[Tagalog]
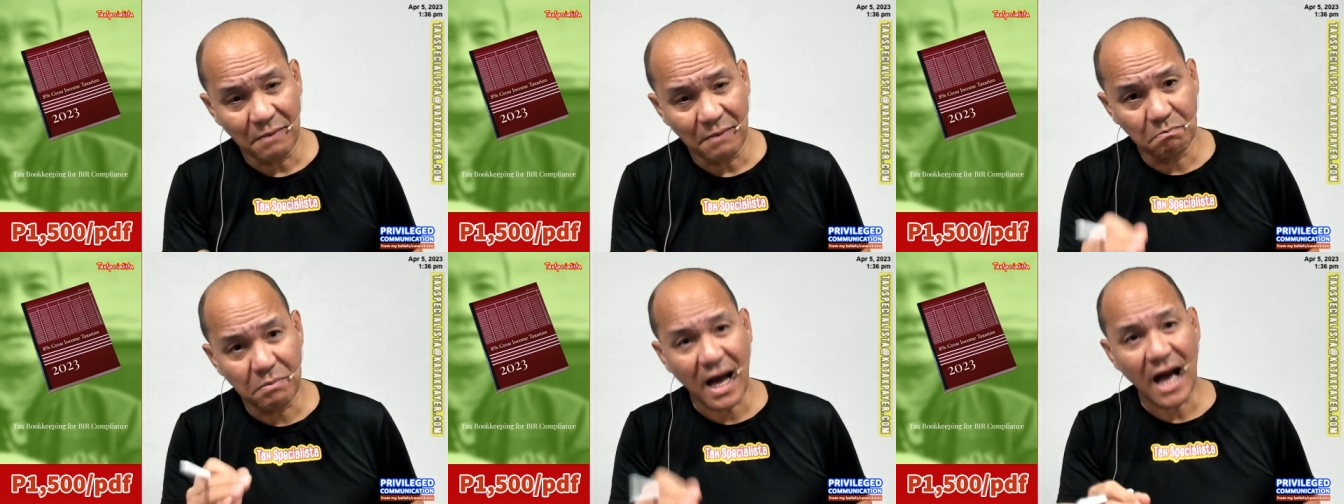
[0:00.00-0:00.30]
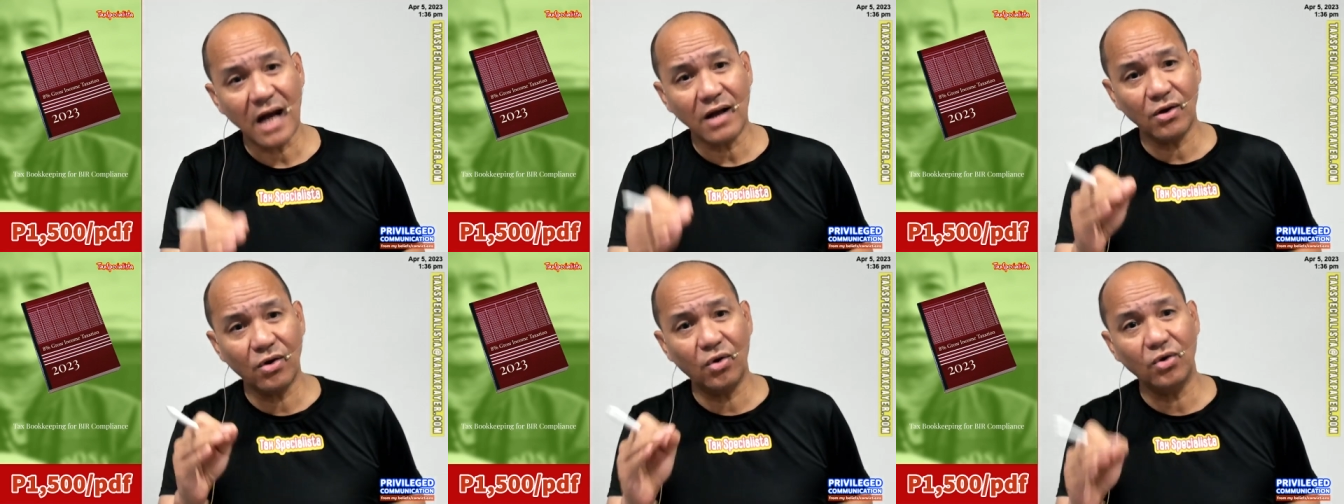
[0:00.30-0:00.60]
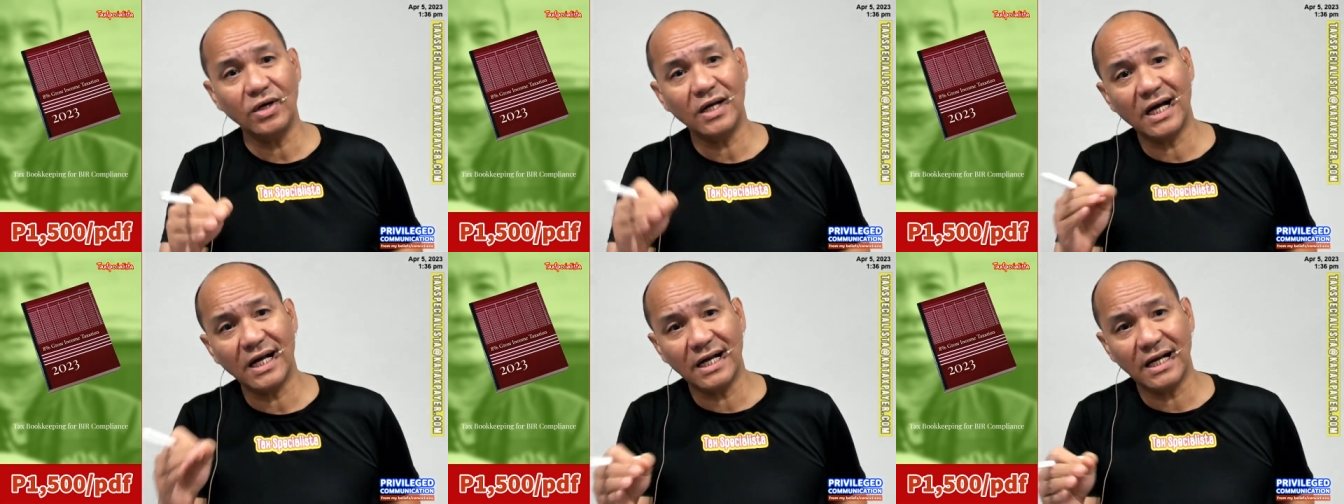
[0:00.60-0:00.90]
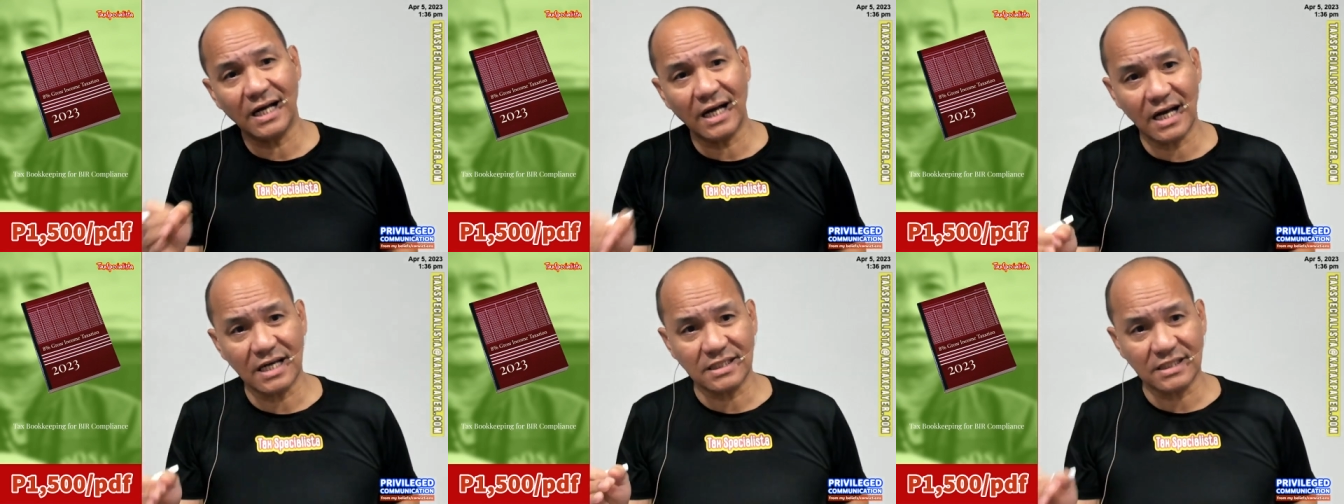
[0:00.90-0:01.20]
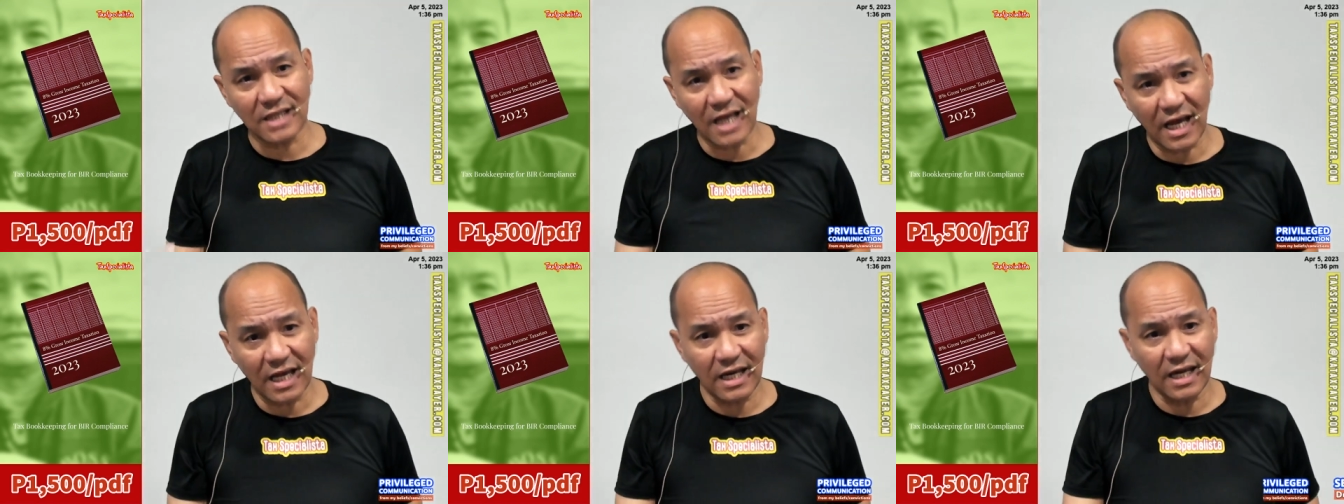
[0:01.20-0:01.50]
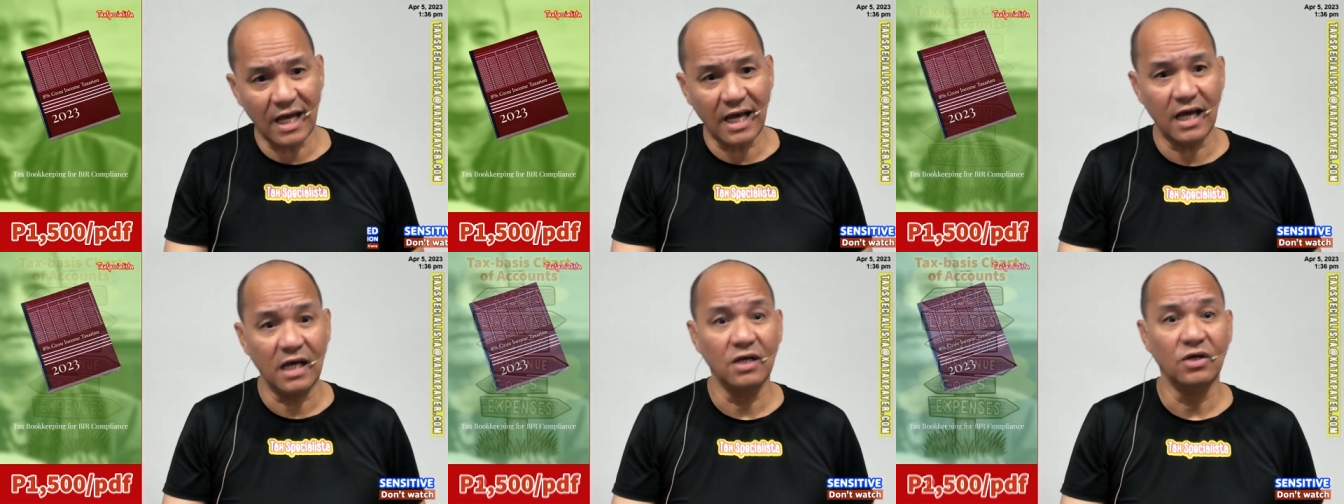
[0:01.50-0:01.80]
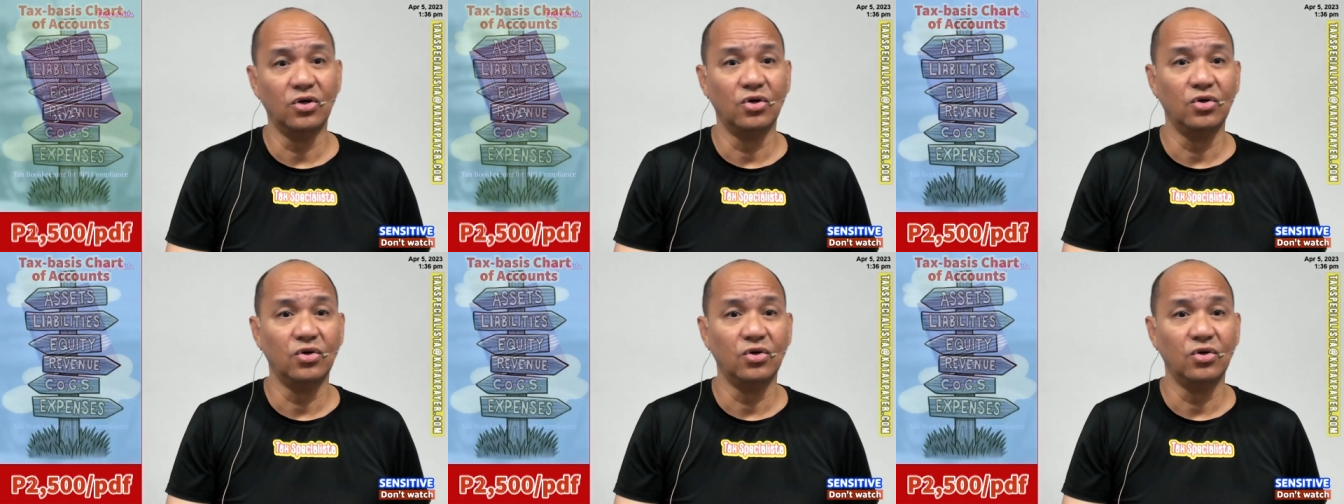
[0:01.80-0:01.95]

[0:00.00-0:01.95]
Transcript: Bago nagkasala,